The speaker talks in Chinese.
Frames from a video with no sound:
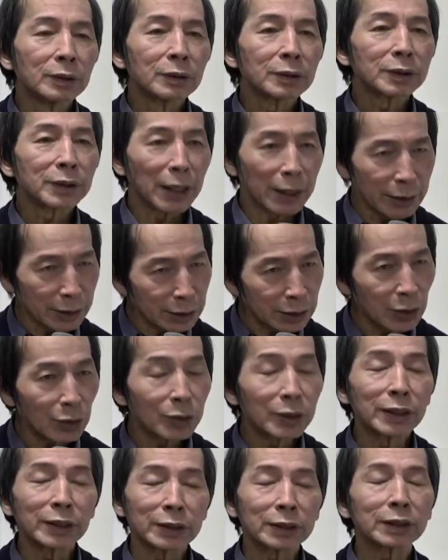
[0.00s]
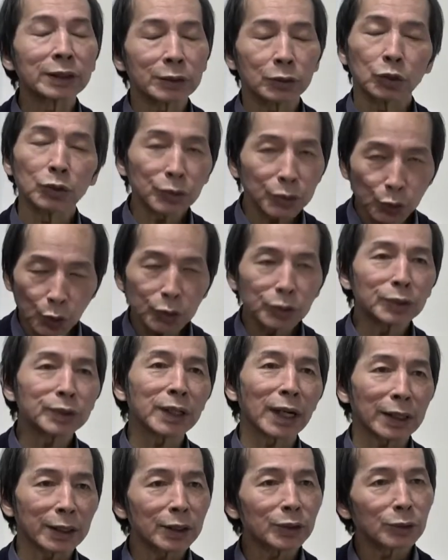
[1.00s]
可以是从学术
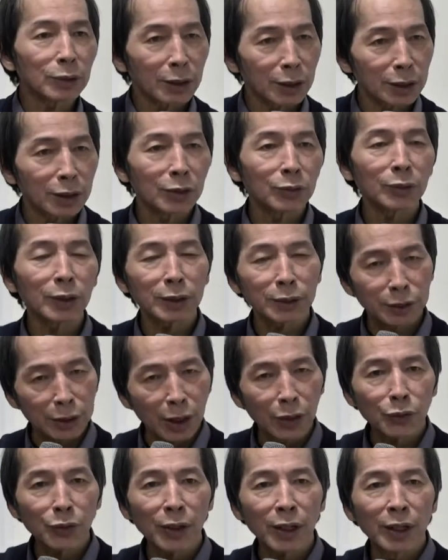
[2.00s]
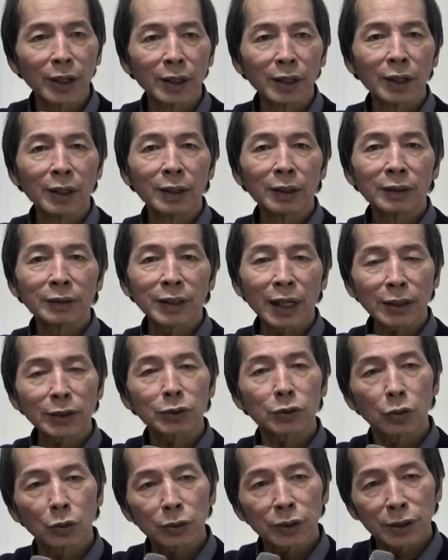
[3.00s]
讲可以说很客观、很超越。他是
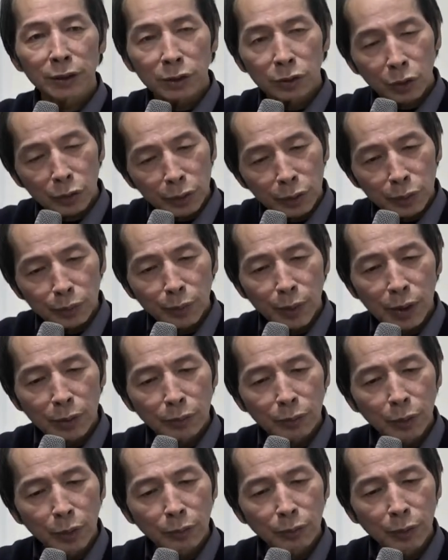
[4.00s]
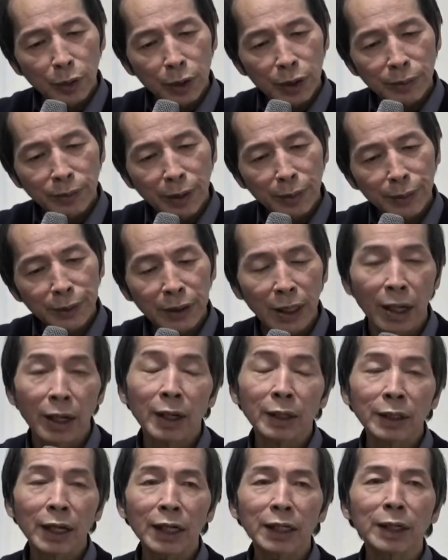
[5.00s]
从，可是从某一个方面讲，
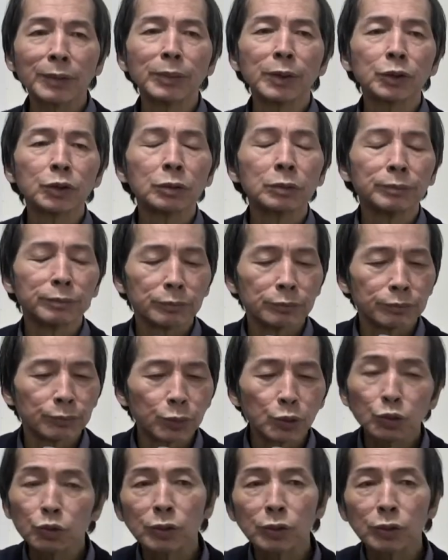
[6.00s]
他根本不入